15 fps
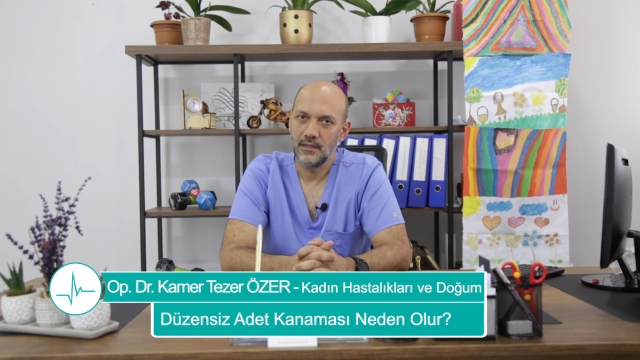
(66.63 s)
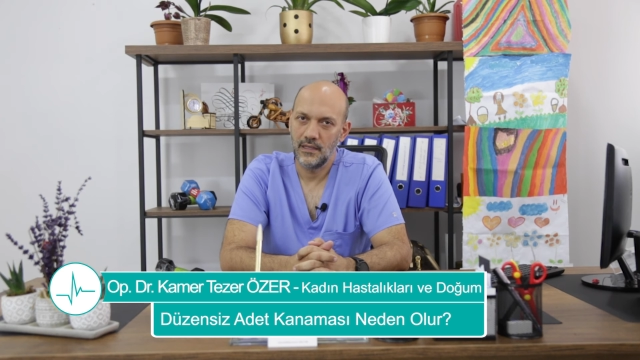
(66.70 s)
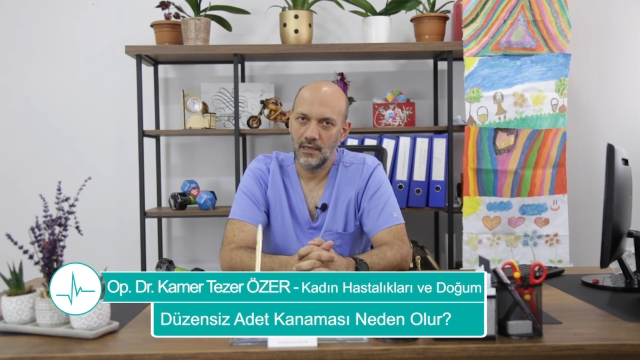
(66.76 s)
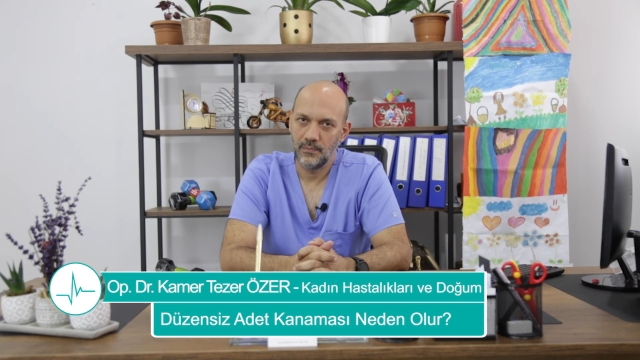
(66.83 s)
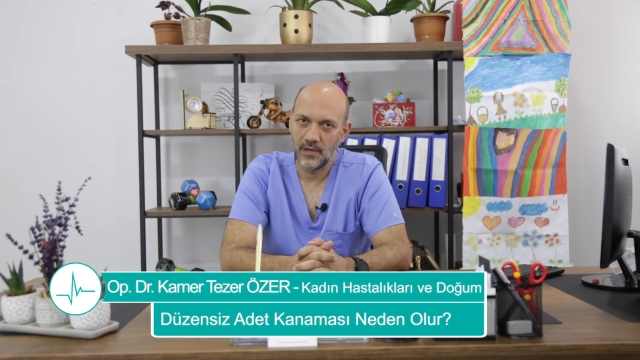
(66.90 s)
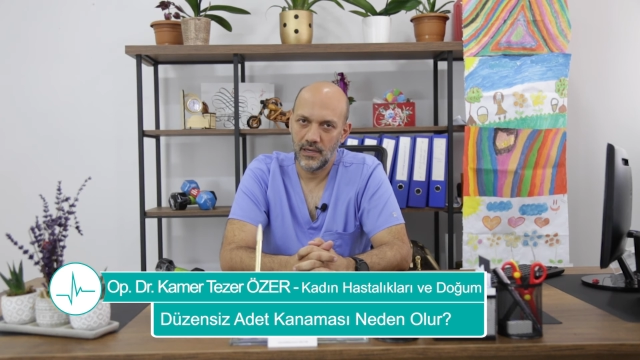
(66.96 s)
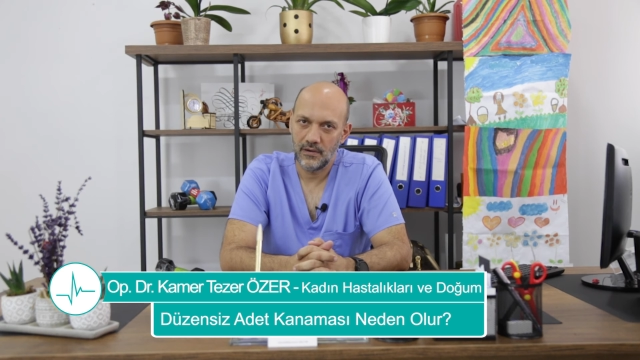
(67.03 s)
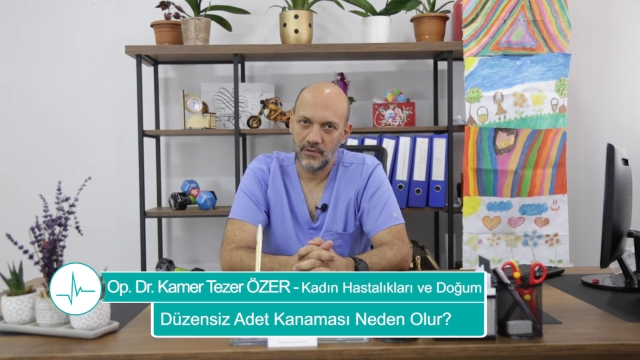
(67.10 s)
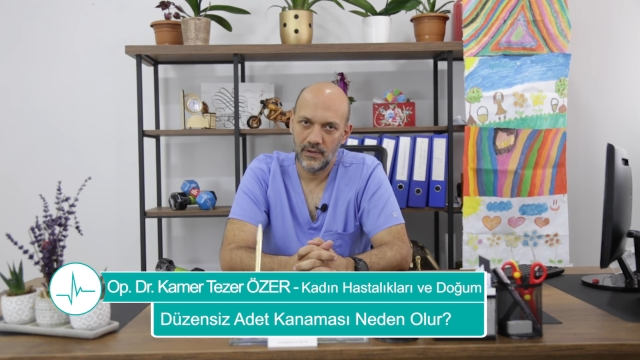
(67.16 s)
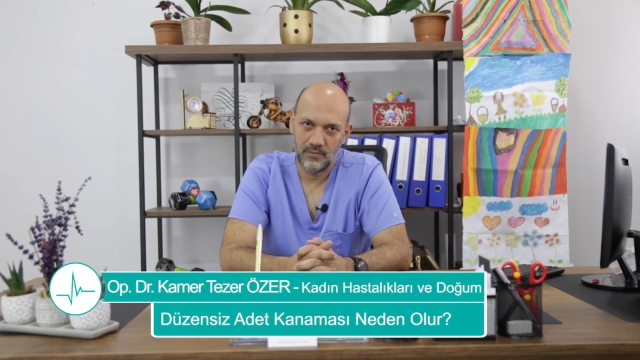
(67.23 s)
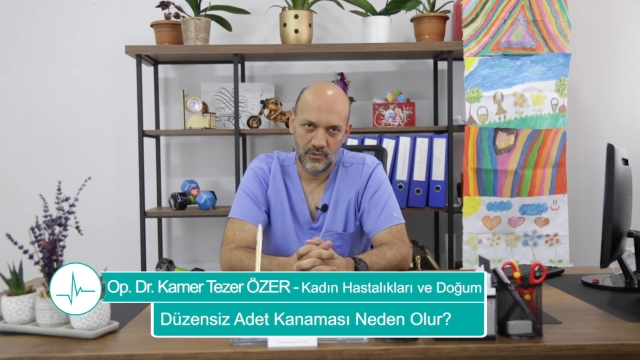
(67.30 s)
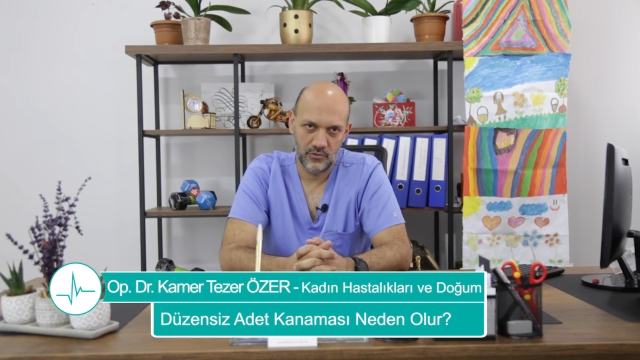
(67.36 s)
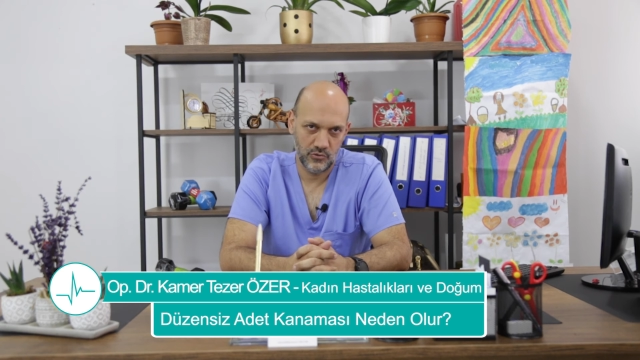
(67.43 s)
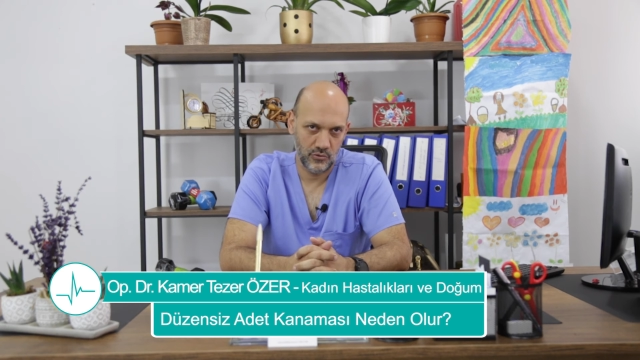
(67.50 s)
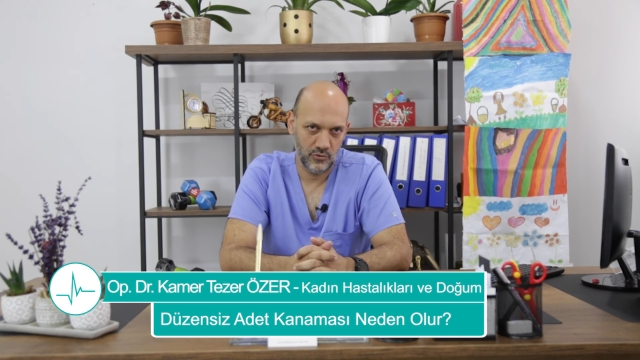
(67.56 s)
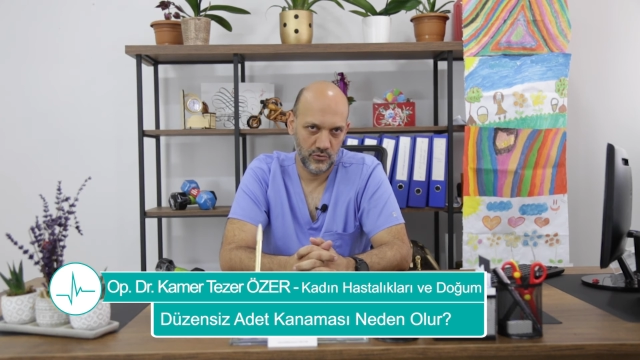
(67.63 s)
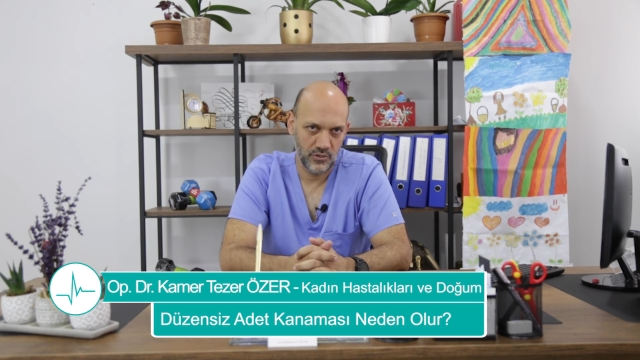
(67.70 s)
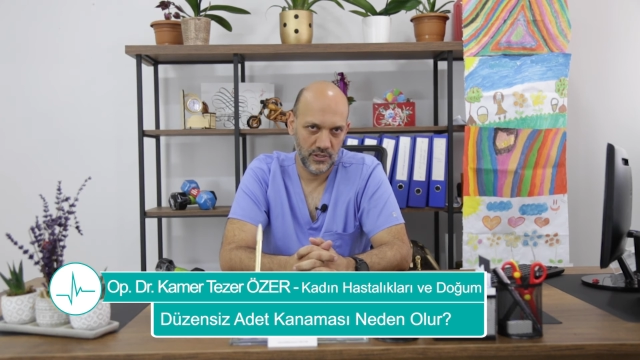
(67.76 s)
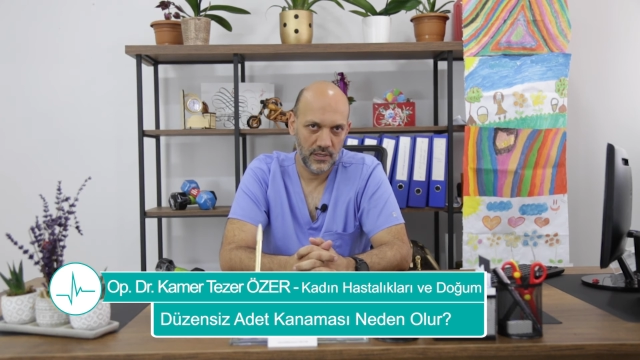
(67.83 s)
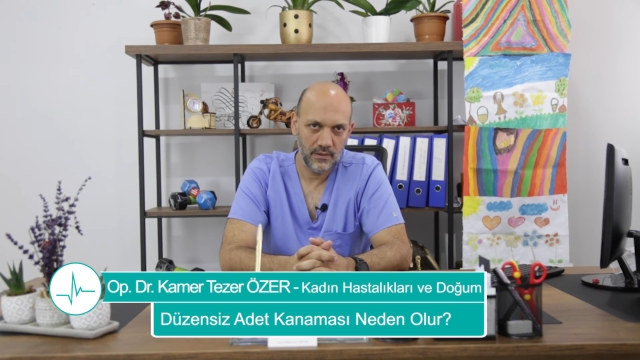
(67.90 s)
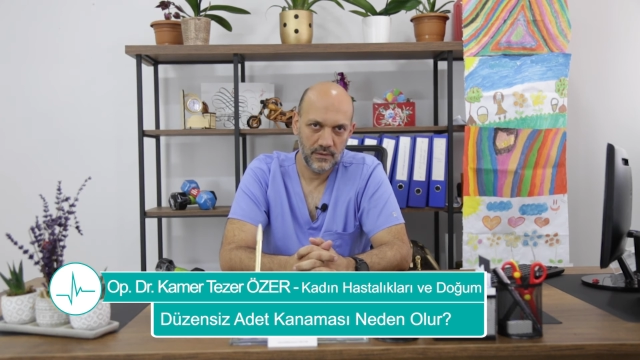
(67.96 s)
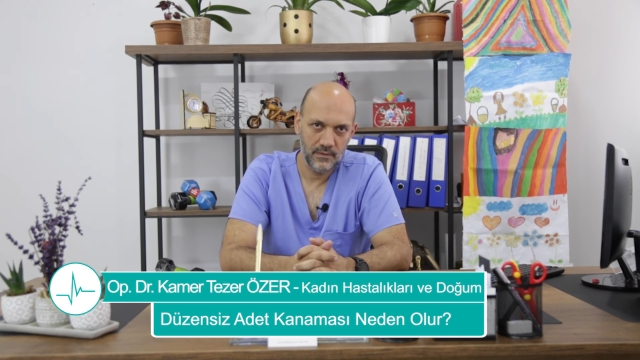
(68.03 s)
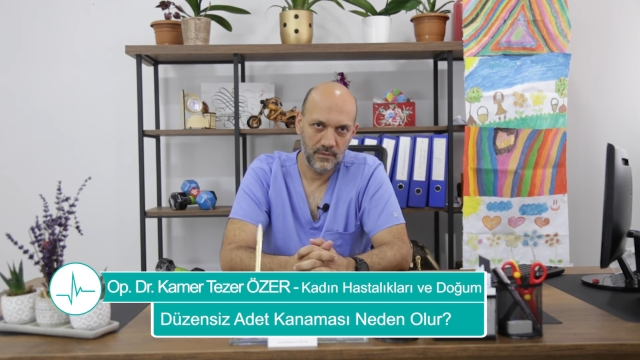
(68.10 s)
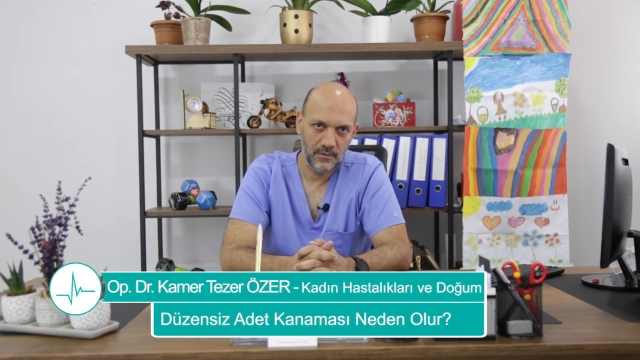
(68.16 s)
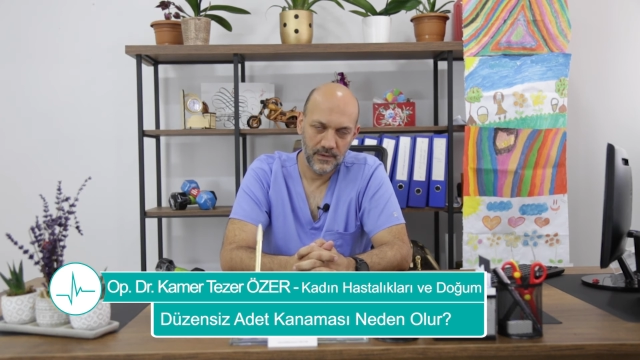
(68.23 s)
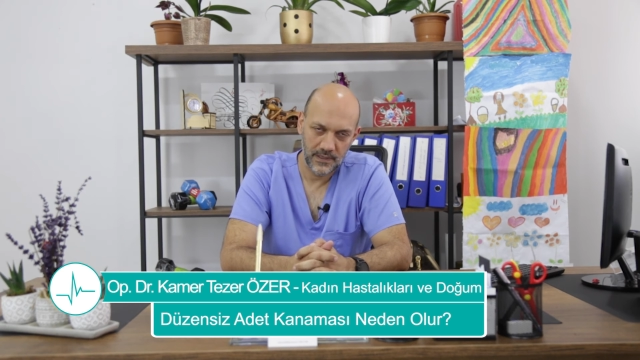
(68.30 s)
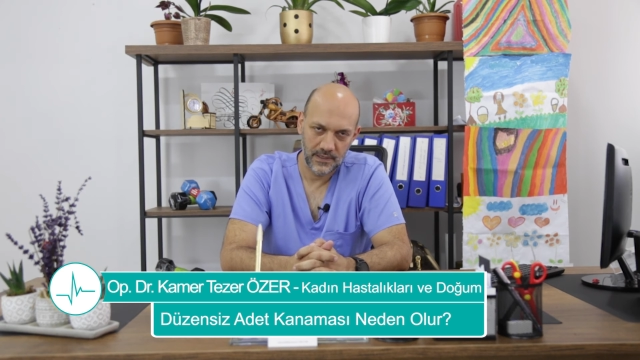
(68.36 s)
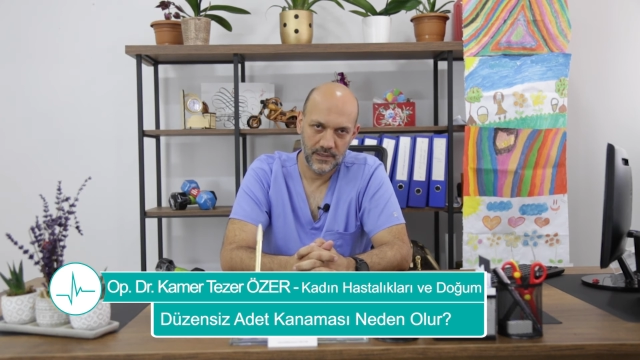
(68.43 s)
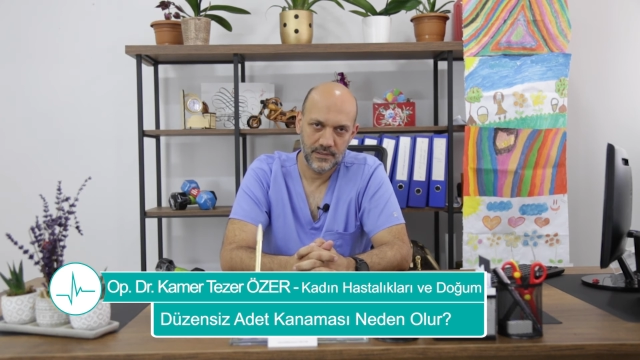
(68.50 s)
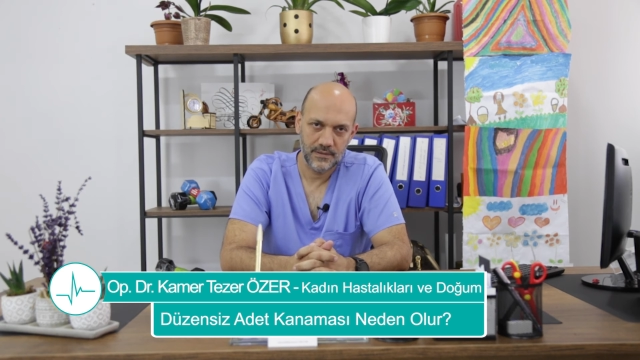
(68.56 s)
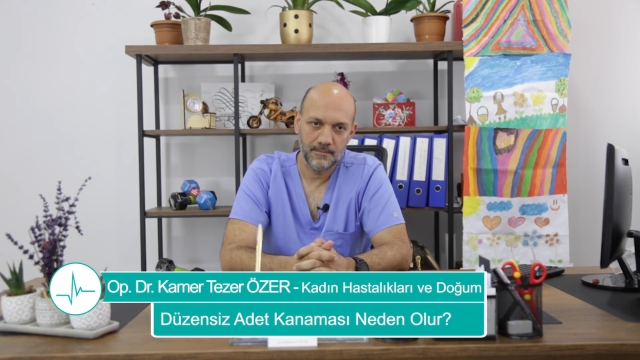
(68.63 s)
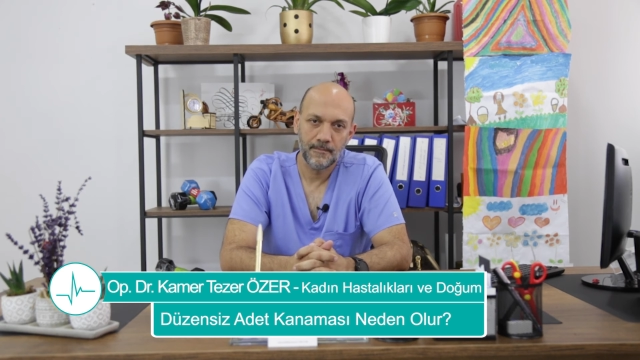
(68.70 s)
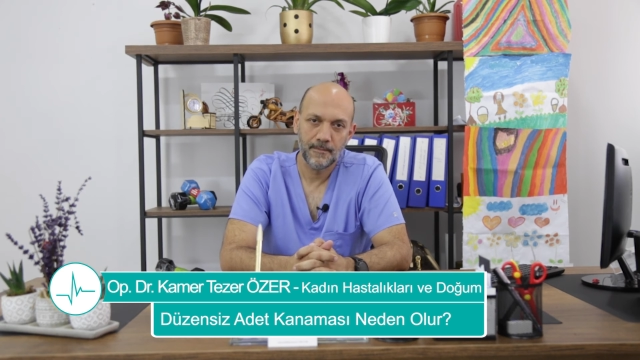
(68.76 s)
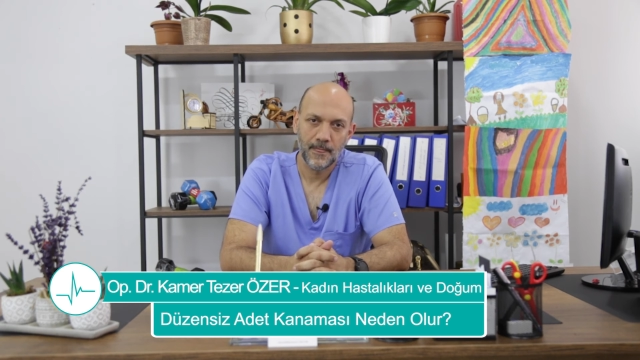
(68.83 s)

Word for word: yapar ve bir sonuca varır.